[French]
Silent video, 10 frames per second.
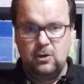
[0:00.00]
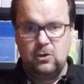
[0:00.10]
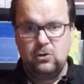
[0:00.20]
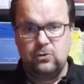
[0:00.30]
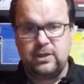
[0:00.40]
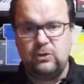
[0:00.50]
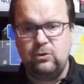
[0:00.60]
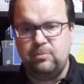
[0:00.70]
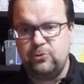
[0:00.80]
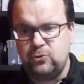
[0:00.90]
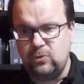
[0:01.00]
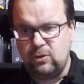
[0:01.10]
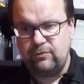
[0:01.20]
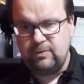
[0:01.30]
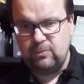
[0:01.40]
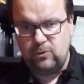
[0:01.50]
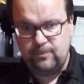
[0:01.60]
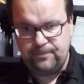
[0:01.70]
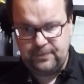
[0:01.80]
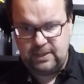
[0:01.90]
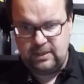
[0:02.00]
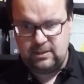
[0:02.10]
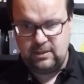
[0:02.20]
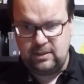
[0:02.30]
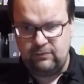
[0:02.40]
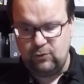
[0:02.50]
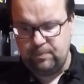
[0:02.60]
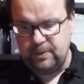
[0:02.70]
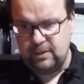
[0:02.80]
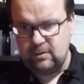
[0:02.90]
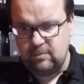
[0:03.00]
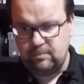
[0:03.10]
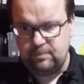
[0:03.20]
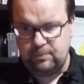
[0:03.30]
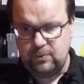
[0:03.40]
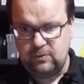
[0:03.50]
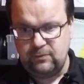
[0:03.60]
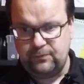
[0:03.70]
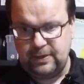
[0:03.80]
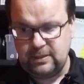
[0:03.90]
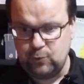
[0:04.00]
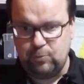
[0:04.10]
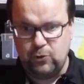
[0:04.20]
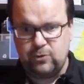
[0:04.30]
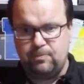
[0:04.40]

Le KO est plutôt un revêtement qui a été développé pour faire des blocs